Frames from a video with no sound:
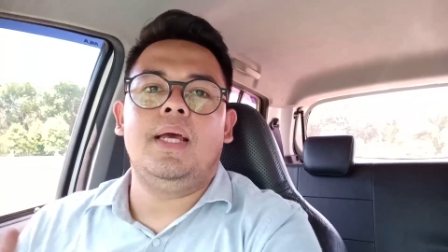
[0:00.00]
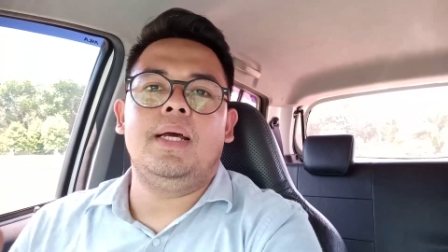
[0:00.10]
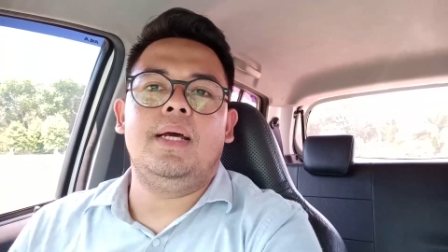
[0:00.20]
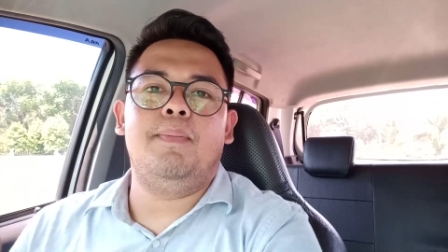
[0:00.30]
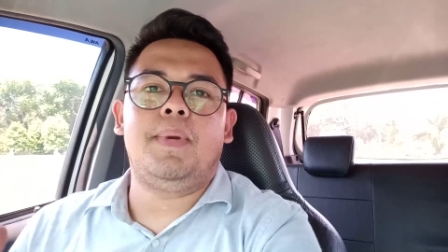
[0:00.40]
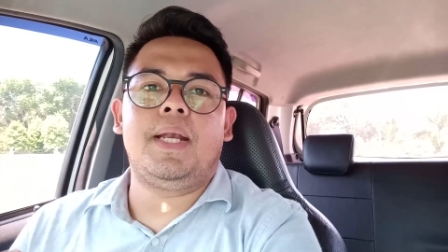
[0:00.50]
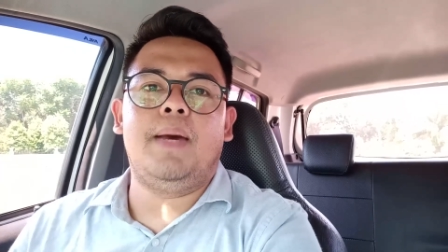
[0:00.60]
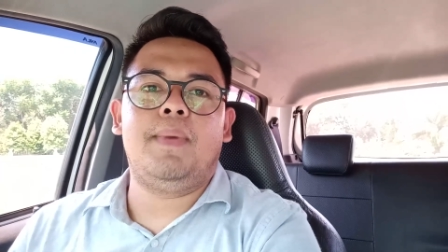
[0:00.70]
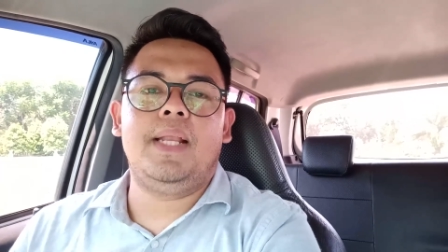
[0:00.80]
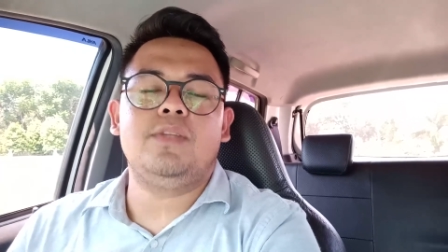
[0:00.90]
uh,
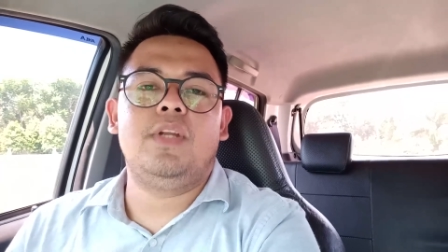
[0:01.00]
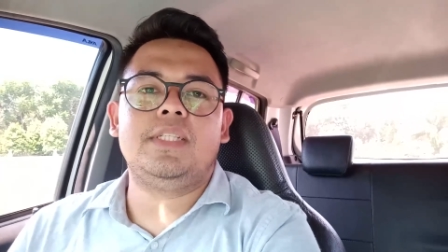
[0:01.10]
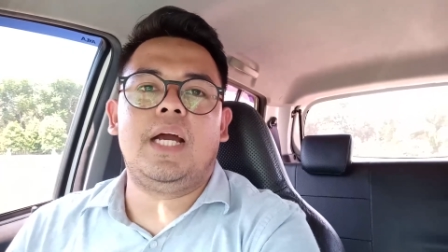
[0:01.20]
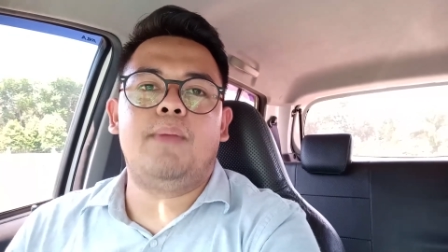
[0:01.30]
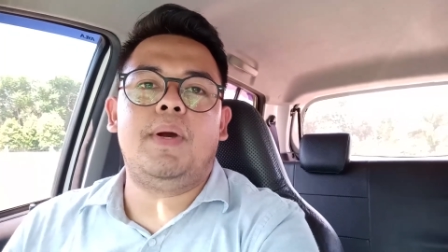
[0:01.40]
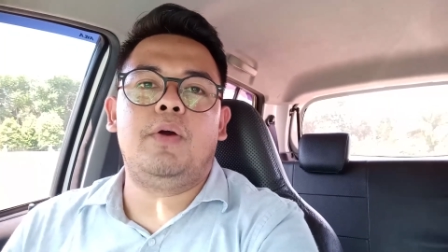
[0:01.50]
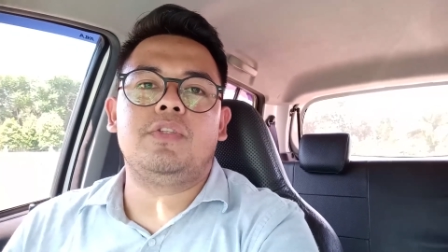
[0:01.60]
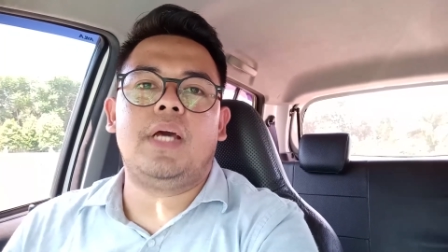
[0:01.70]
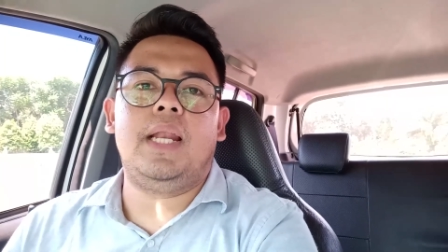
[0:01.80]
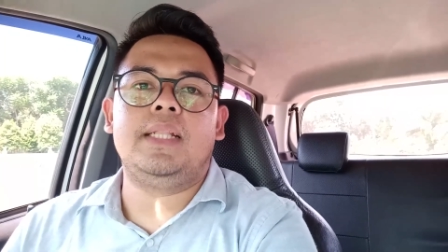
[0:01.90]
perdamannya sudah sangat
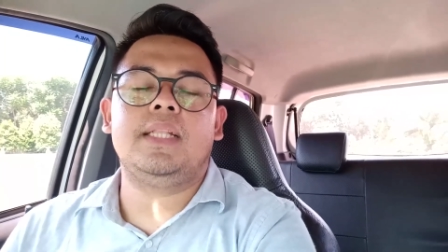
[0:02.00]
bagus sekali.